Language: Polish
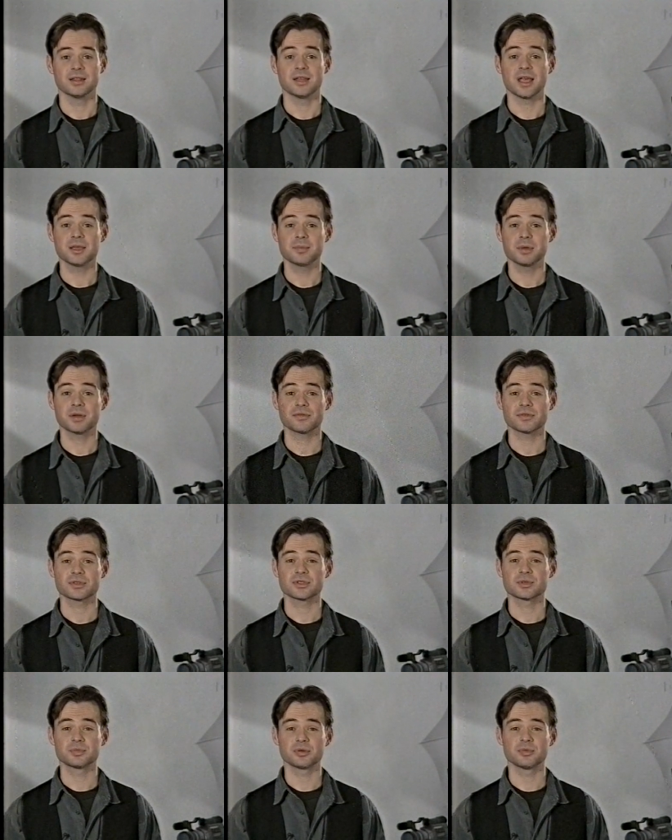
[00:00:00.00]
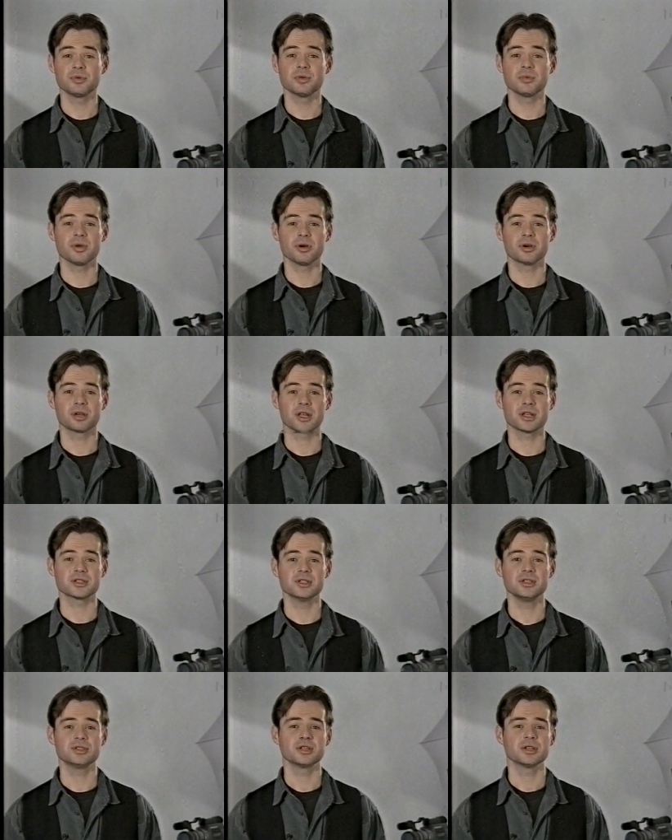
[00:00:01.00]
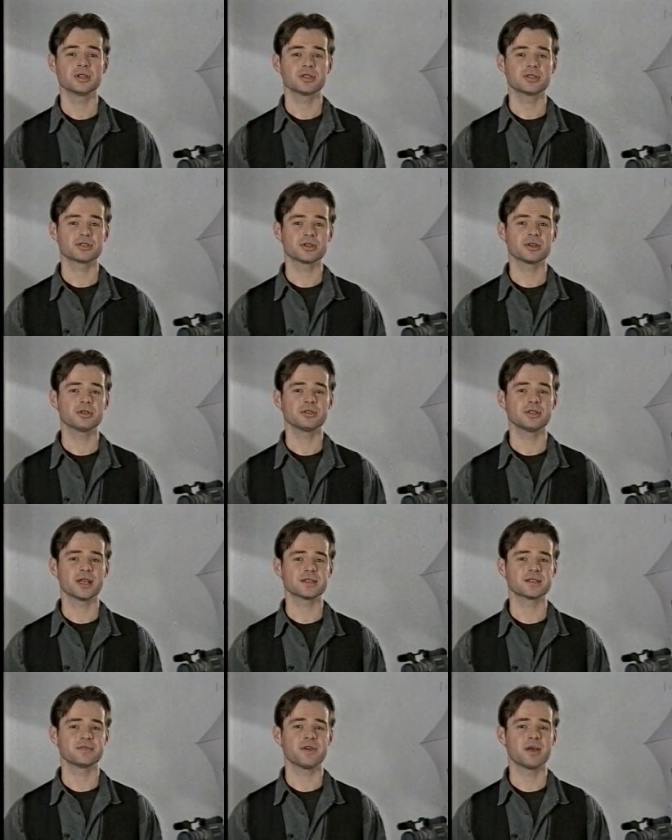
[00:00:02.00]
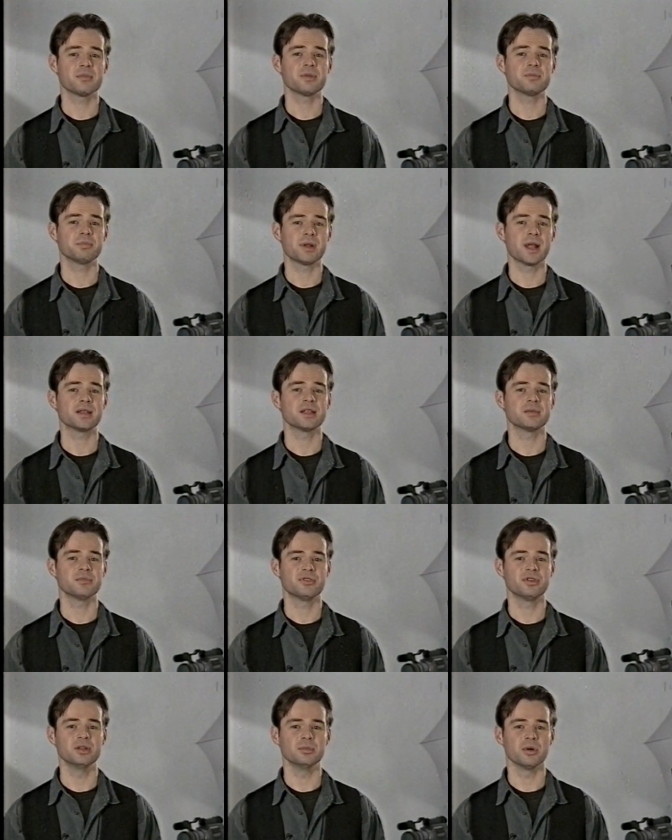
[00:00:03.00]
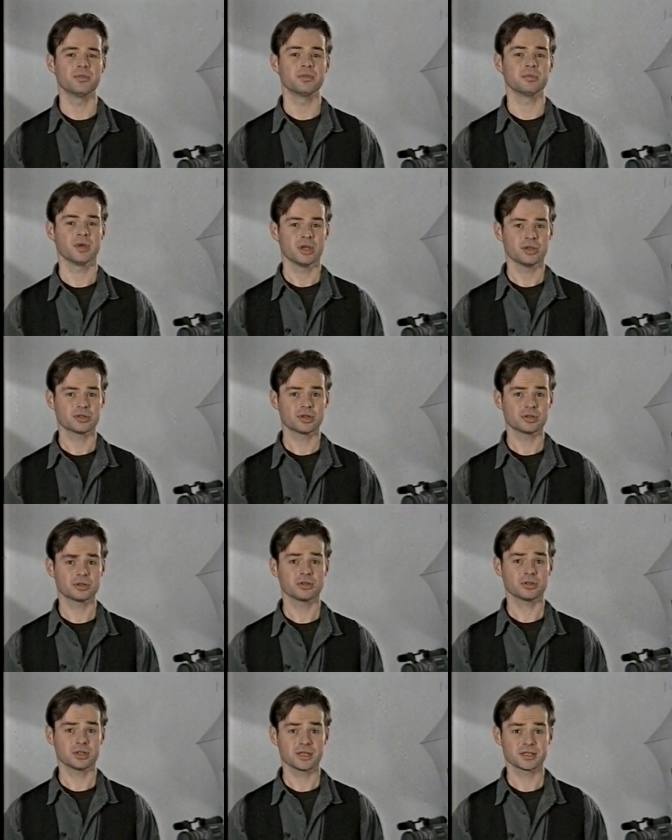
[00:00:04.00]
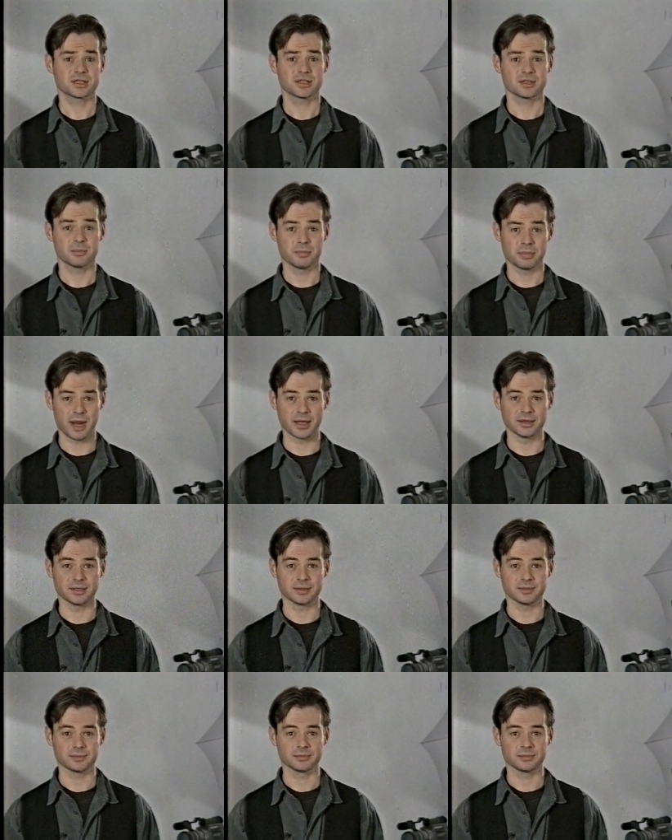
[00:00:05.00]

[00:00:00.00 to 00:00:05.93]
Najpierw spróbujmy określić, co nazywamy planem filmowym. Co to jest plan?